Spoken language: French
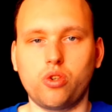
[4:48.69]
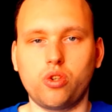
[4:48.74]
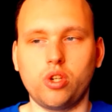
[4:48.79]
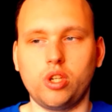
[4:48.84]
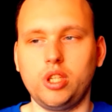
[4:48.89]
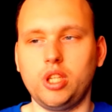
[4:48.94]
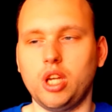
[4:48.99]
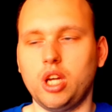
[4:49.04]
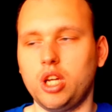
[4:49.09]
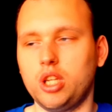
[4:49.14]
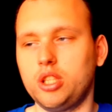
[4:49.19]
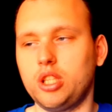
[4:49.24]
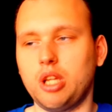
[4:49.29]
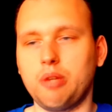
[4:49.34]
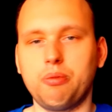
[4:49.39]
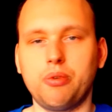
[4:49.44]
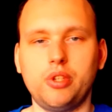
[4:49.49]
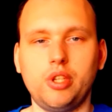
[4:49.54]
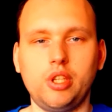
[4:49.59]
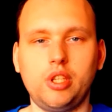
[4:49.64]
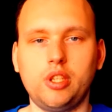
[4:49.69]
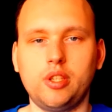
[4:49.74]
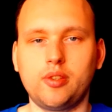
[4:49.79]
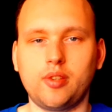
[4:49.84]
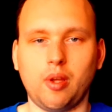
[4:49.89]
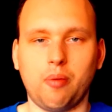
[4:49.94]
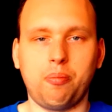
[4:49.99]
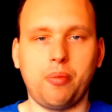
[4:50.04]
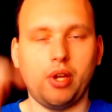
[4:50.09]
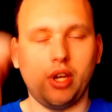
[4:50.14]
il y a un abonné qui
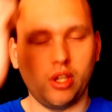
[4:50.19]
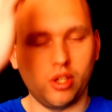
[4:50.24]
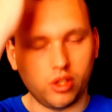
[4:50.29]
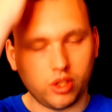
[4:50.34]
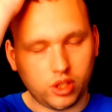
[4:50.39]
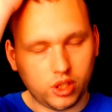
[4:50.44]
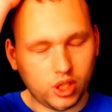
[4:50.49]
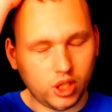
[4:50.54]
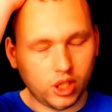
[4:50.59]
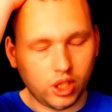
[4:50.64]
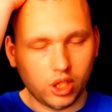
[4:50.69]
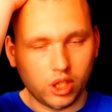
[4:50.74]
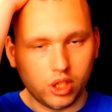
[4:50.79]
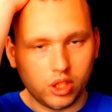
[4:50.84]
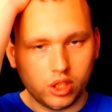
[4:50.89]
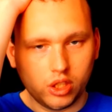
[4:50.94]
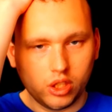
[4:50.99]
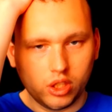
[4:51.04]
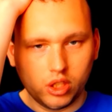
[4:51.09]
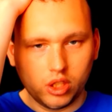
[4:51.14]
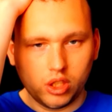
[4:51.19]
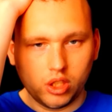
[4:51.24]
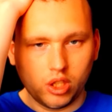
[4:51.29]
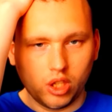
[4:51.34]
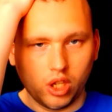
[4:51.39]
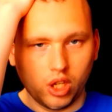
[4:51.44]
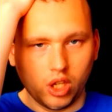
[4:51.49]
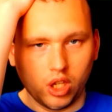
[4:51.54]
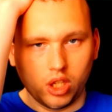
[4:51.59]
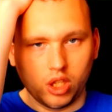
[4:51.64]
s'appelle qui
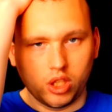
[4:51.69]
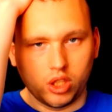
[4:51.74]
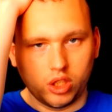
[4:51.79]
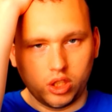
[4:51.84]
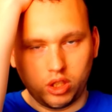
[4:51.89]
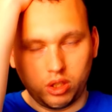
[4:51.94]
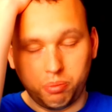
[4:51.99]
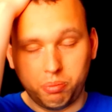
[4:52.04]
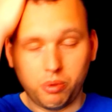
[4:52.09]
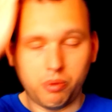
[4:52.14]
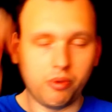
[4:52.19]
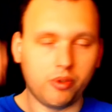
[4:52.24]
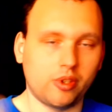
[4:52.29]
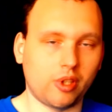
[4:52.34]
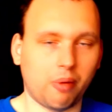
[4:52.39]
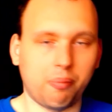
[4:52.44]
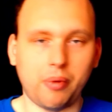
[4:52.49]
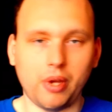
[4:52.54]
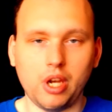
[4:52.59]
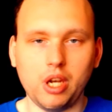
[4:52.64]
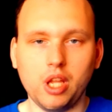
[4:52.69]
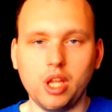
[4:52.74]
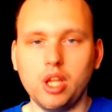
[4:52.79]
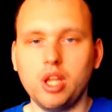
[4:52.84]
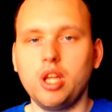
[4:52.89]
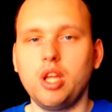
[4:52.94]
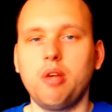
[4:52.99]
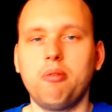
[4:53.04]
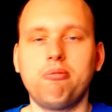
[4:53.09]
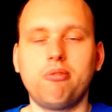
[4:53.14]
je sais plus comment il s'appelle
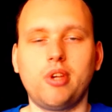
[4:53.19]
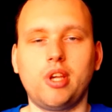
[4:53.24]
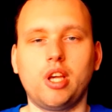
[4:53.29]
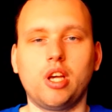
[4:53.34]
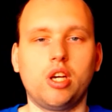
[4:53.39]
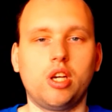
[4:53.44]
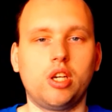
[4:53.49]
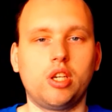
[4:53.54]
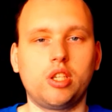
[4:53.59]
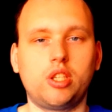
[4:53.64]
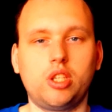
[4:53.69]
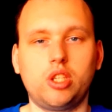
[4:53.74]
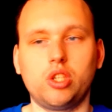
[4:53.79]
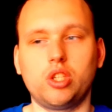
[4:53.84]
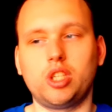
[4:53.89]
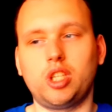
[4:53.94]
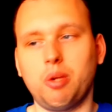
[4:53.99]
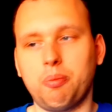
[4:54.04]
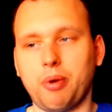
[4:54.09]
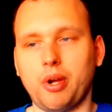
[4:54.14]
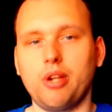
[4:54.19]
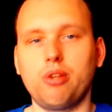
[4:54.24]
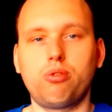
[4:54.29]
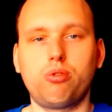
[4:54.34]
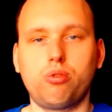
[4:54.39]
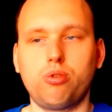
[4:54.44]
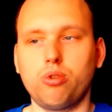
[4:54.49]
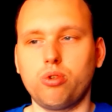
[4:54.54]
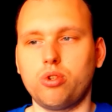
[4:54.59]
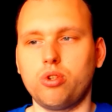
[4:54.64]
mais euh, que j'ai parlé
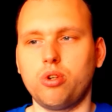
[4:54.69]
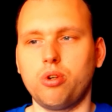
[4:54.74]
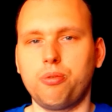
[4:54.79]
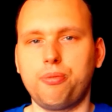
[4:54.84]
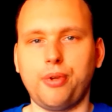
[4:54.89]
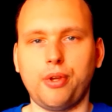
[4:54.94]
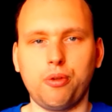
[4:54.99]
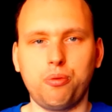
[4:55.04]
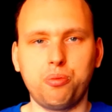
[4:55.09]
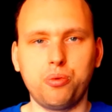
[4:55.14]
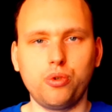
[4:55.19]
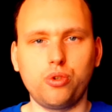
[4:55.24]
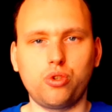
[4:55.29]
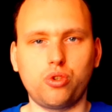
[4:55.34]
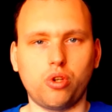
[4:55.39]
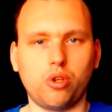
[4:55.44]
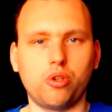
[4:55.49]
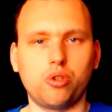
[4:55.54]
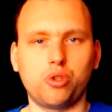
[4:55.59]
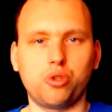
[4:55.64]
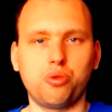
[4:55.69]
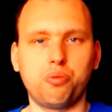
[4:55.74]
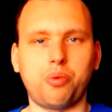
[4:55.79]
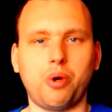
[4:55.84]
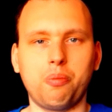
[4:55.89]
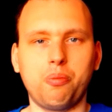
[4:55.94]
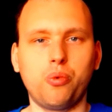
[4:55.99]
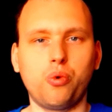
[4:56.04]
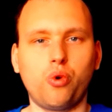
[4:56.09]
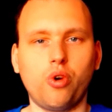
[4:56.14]
sur euh, Facebook, je, je,
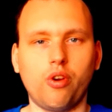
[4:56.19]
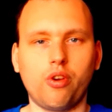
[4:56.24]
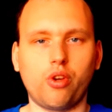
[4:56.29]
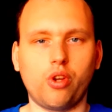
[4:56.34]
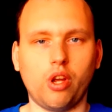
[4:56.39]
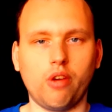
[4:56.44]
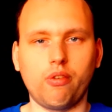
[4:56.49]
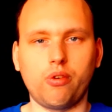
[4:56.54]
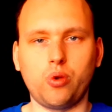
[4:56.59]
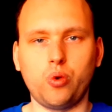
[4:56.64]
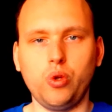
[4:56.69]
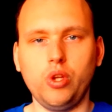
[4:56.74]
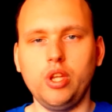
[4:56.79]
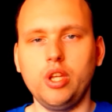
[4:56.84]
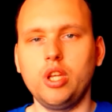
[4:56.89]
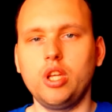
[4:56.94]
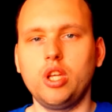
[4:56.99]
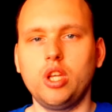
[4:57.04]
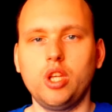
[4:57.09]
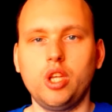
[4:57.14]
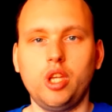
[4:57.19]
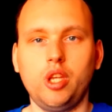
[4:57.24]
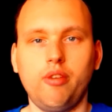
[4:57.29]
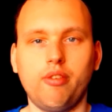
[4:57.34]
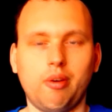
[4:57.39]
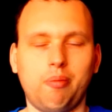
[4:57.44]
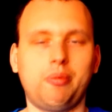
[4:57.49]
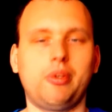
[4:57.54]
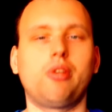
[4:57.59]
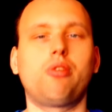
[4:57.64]
parle beaucoup avec, lui, il
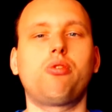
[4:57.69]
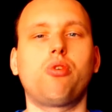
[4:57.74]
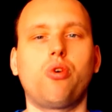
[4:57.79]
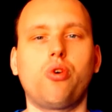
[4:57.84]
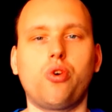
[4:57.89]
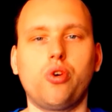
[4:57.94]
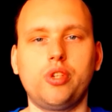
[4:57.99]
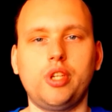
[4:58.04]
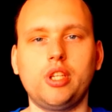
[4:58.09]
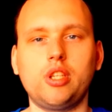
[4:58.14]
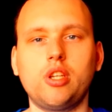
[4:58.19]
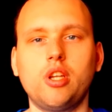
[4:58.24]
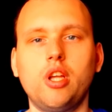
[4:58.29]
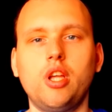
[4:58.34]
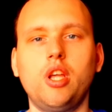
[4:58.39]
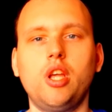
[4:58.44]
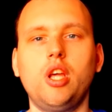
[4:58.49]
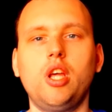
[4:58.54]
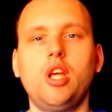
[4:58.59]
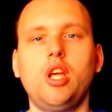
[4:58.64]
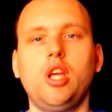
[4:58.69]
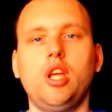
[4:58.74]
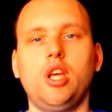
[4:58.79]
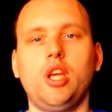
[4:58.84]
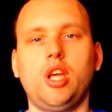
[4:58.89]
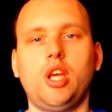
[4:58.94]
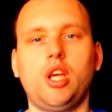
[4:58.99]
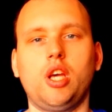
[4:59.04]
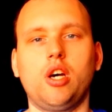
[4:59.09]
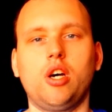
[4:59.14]
va peut-être se reconnaître.
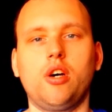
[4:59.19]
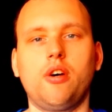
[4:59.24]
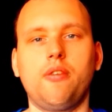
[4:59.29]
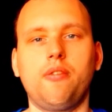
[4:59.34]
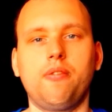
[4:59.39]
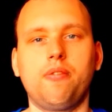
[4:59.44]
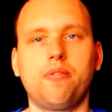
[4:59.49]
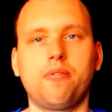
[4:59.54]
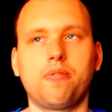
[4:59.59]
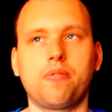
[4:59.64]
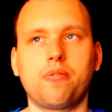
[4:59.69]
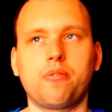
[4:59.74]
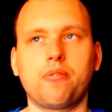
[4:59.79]
Euh,